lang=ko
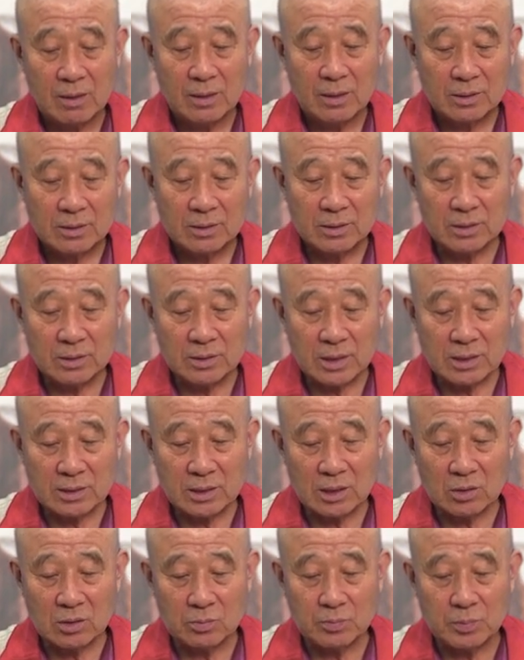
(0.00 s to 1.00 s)
그는
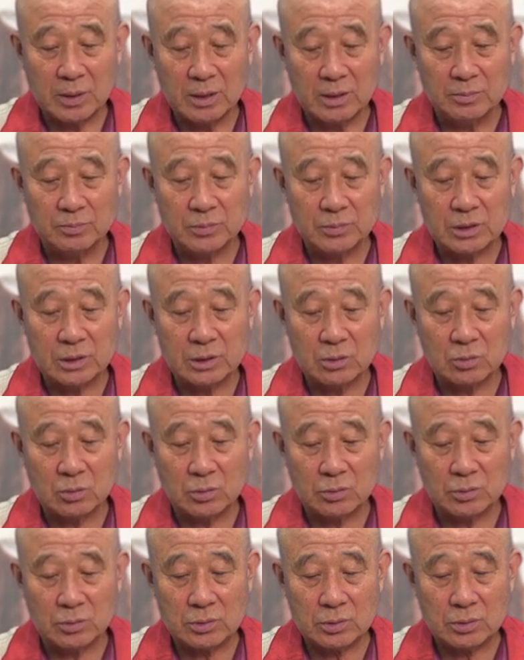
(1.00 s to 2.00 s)
차차로
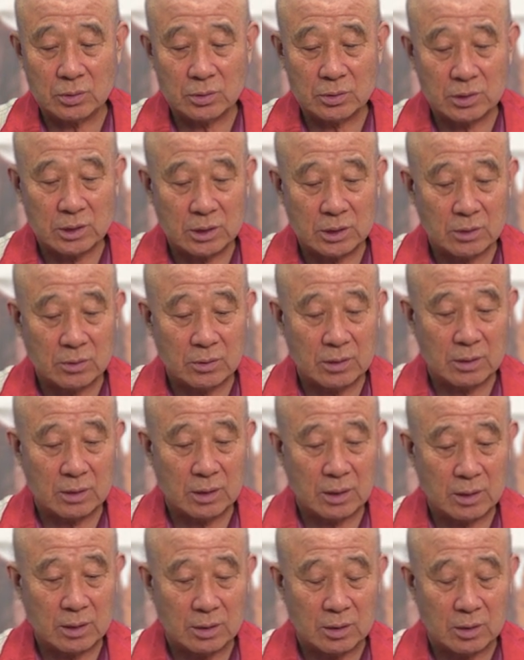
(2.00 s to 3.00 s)
범신론적 식관을
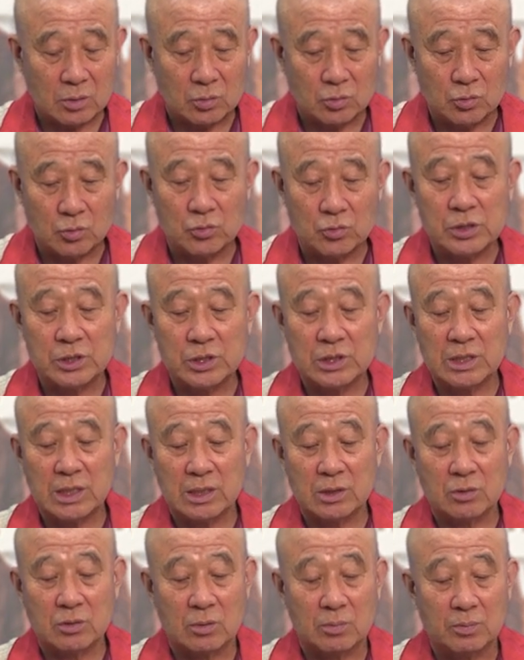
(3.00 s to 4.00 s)
갖게 되고 유일신이
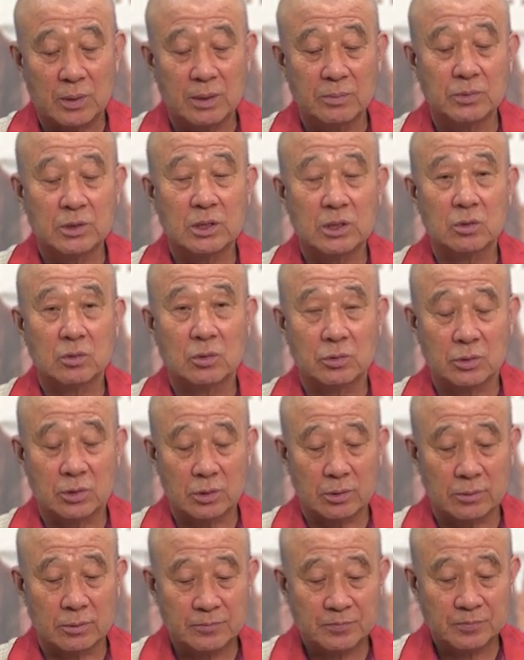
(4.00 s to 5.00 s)
아니고
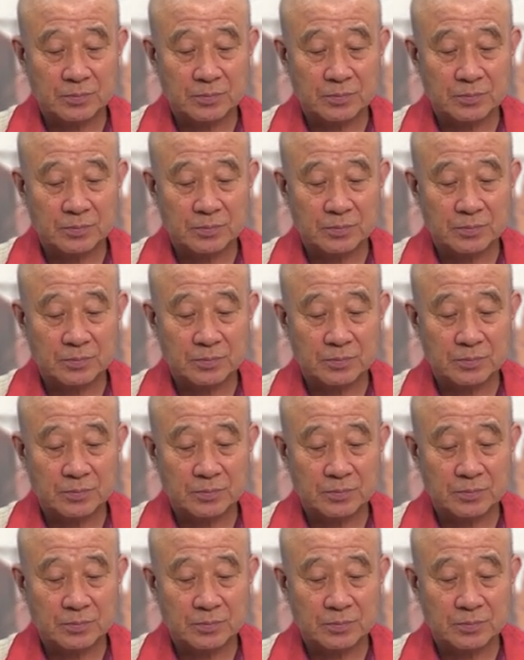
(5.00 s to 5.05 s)
범신론적